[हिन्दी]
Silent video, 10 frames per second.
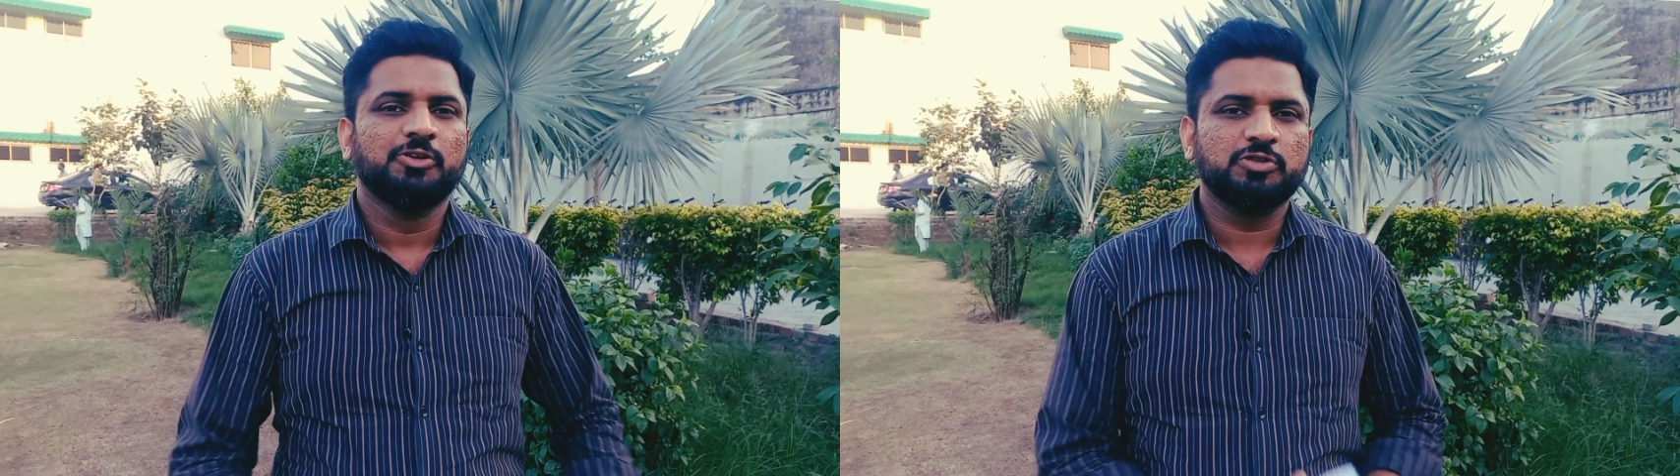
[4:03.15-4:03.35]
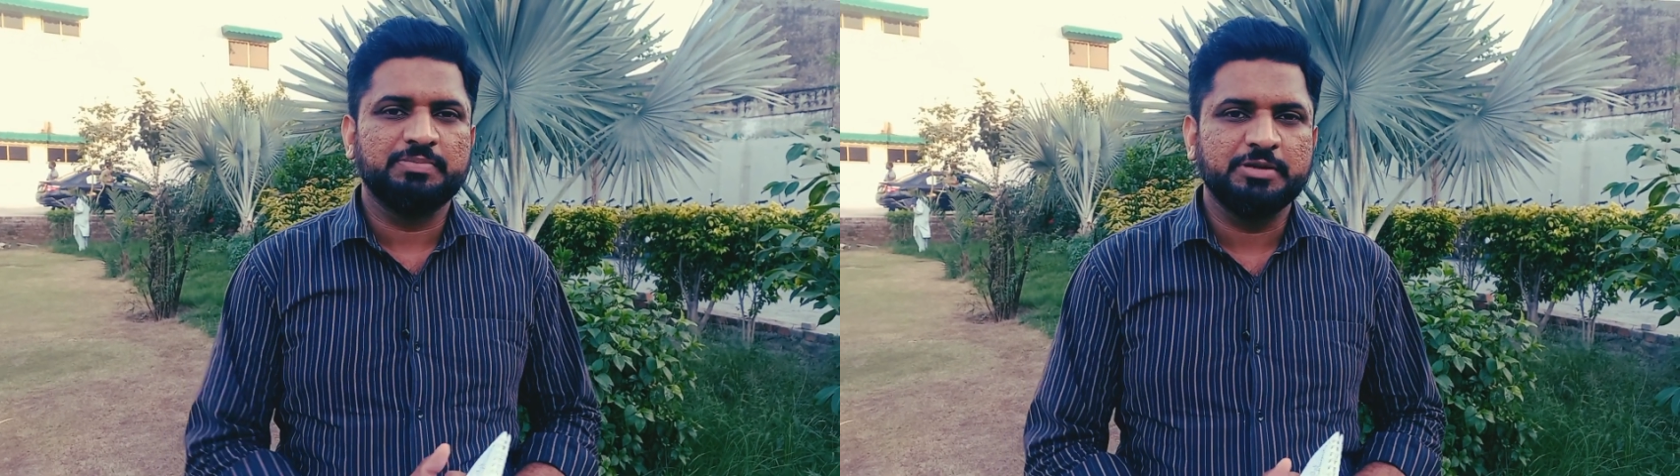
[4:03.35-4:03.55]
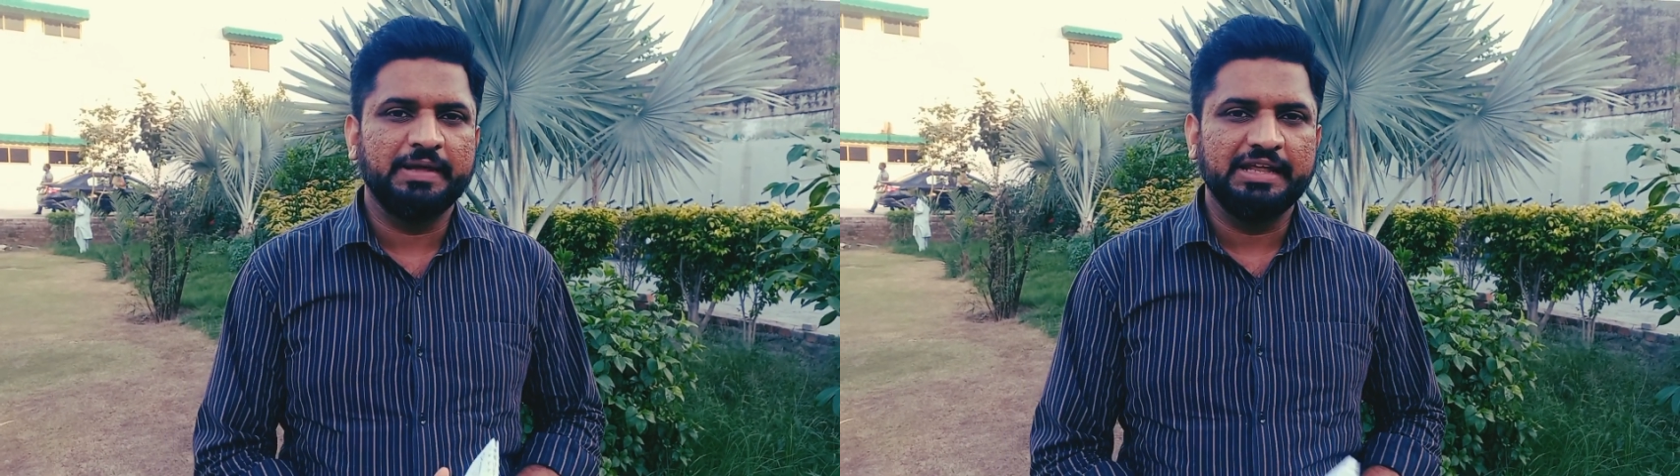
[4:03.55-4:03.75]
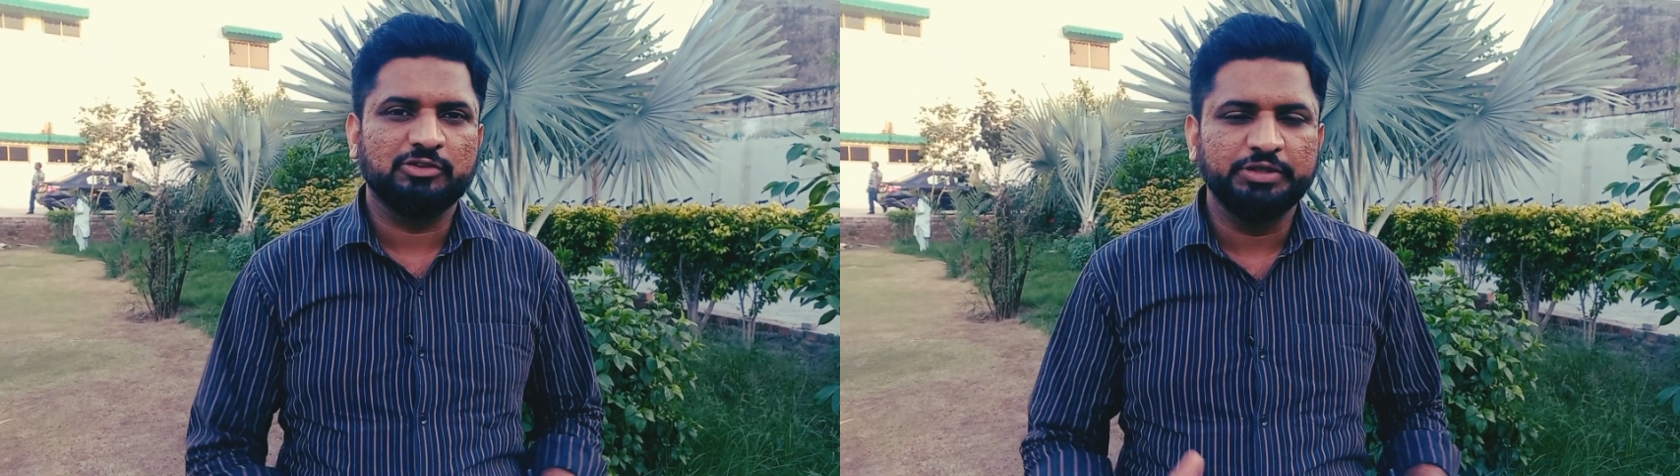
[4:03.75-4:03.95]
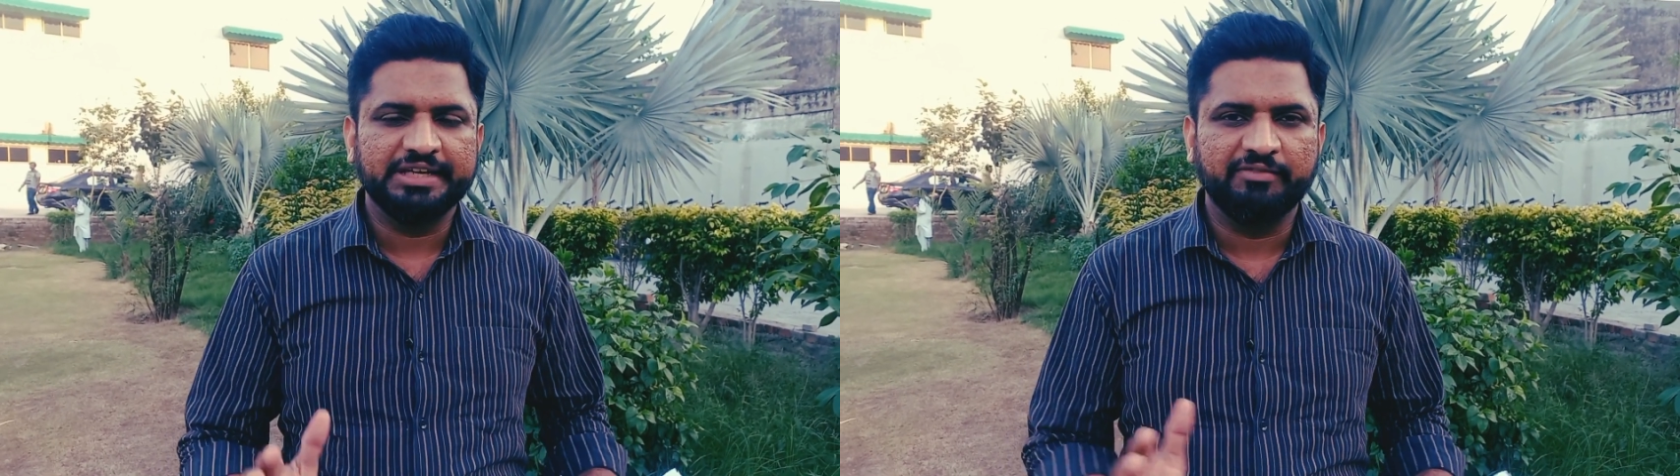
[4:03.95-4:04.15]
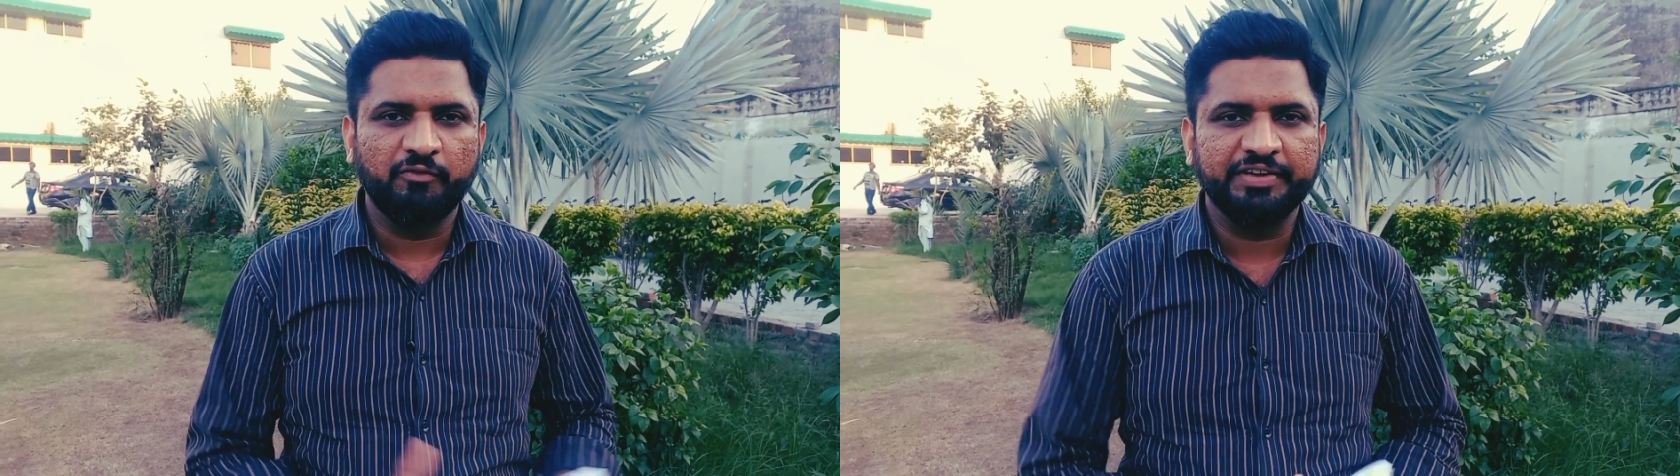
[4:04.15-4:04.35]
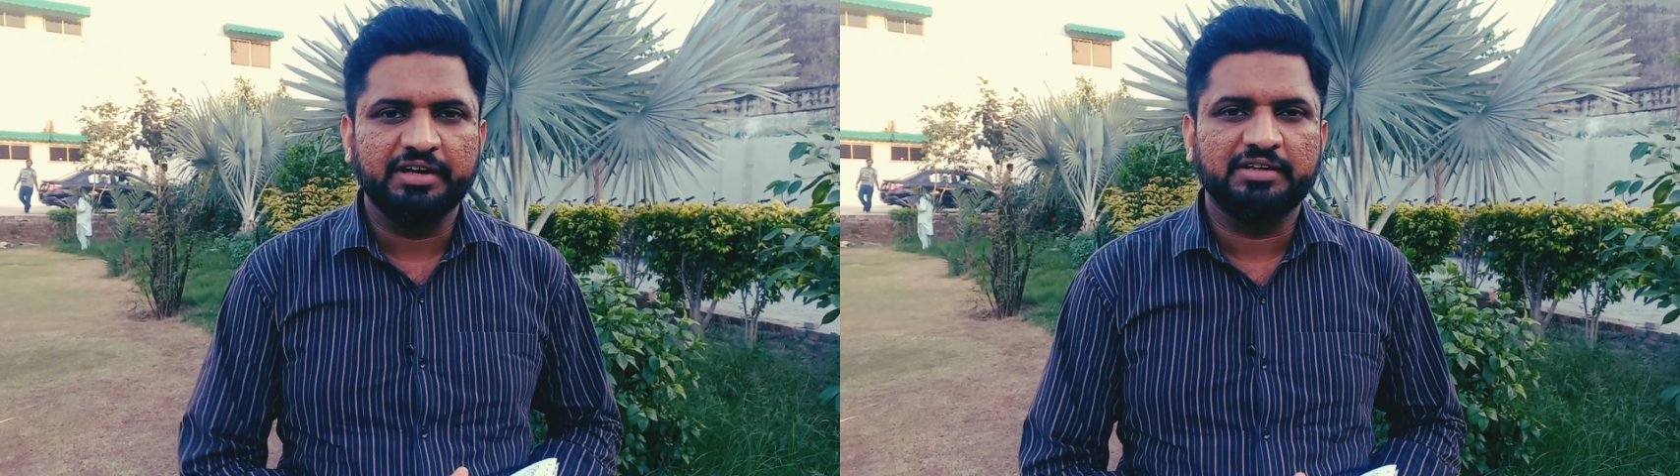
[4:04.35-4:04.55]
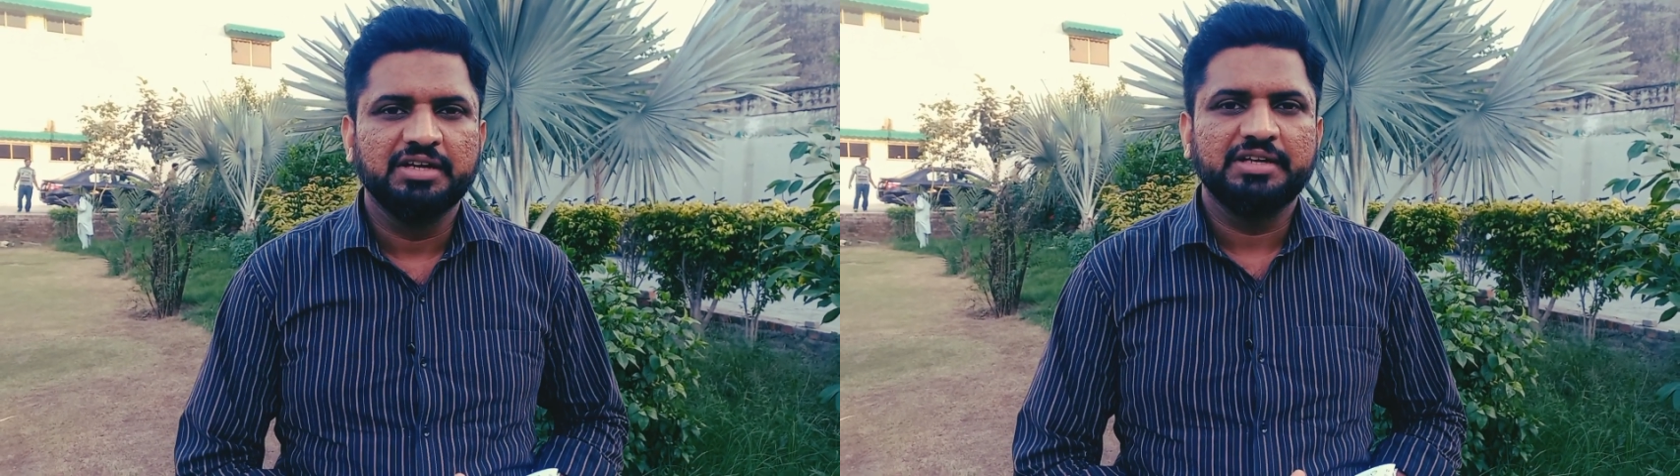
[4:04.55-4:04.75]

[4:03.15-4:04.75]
तो सबसे पहले एक तो ये कि वो विकेट